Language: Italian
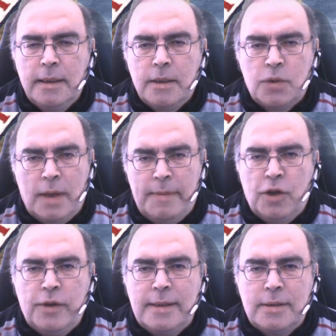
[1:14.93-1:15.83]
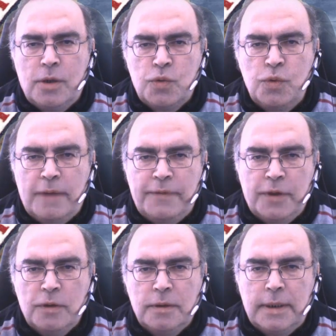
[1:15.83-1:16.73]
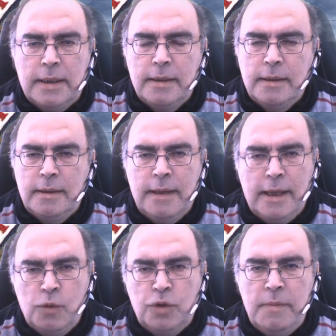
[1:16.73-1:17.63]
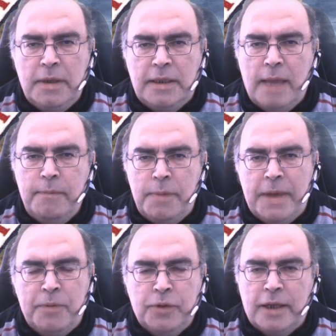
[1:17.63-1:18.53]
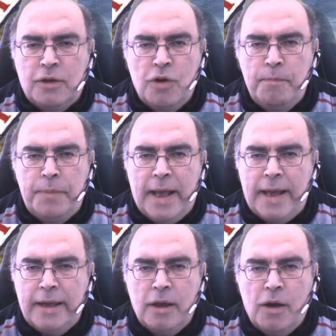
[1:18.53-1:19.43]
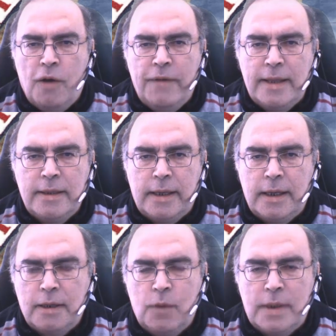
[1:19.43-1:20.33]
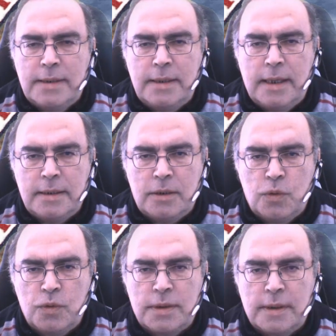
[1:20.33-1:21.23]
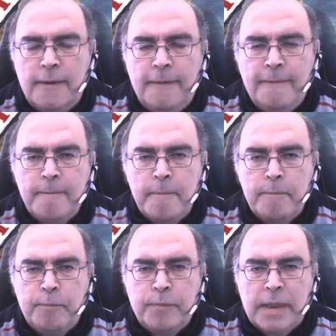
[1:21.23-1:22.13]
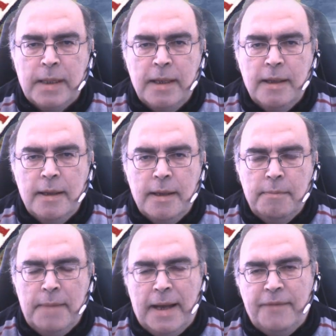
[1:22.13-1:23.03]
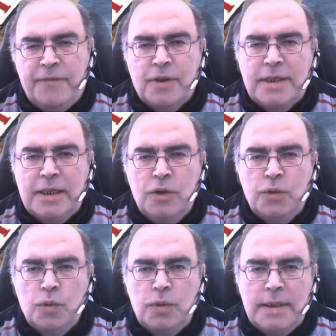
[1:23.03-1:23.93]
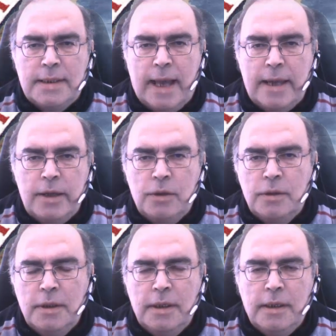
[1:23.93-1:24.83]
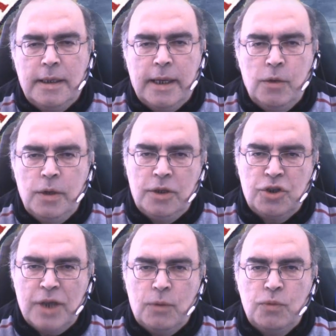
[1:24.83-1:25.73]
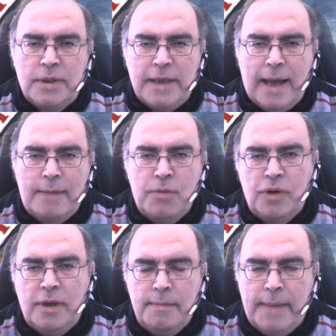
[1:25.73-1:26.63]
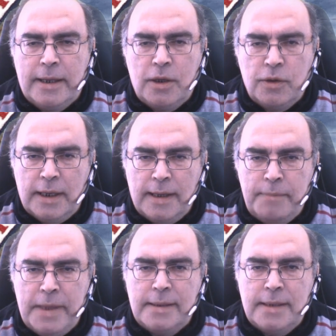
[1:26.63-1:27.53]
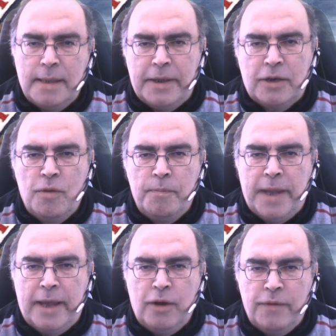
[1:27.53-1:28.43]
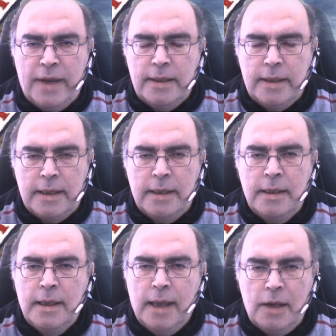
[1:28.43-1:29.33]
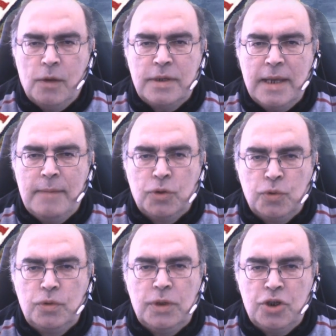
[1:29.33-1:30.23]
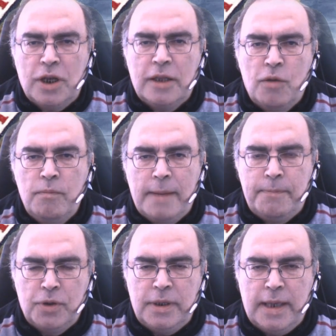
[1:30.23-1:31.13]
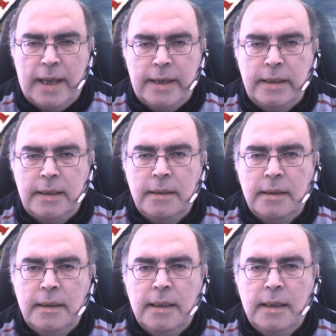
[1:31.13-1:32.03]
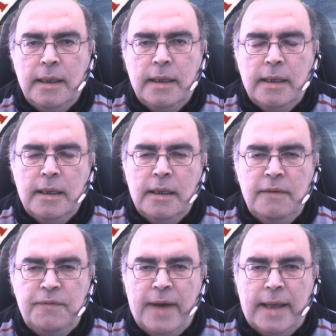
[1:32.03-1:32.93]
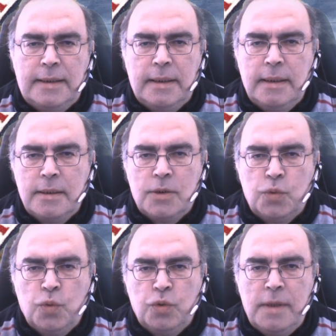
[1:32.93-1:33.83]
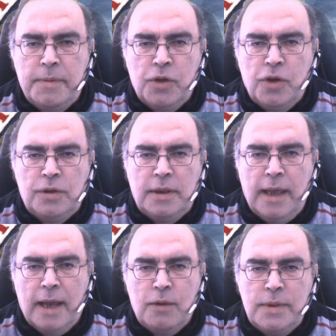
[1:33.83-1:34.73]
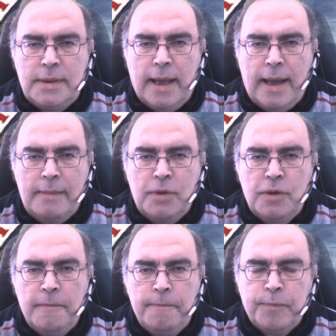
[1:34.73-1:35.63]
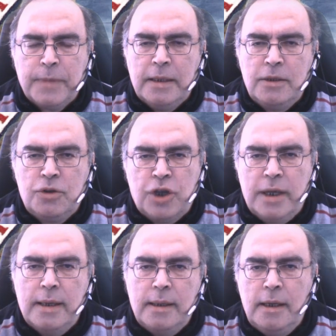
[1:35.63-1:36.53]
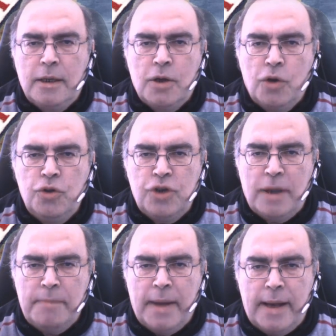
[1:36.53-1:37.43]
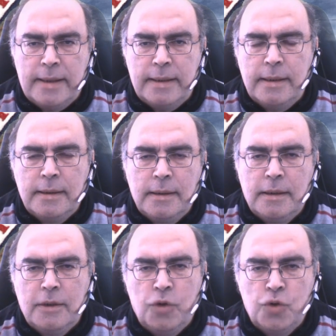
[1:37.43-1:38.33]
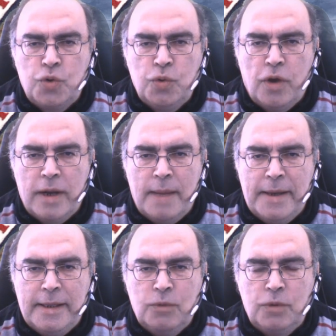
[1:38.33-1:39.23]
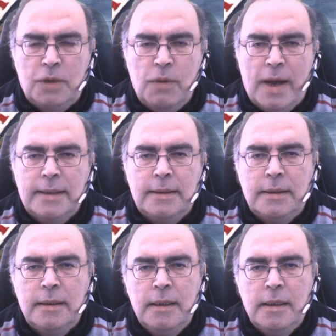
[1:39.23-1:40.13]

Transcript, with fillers: sulla mano destra o sulla fronte negli ultimi tempi per poter comprare o vendere qualsiasi cosa. Ma forse non tutti sanno che noi già usiamo il marchio della bestia per comprare o vendere e lo usiamo tutti già da un bel po' di anni. Infatti su tutti i prodotti che acquistiamo c'è il codice a barre, conosciuto oramai da tutti quanti.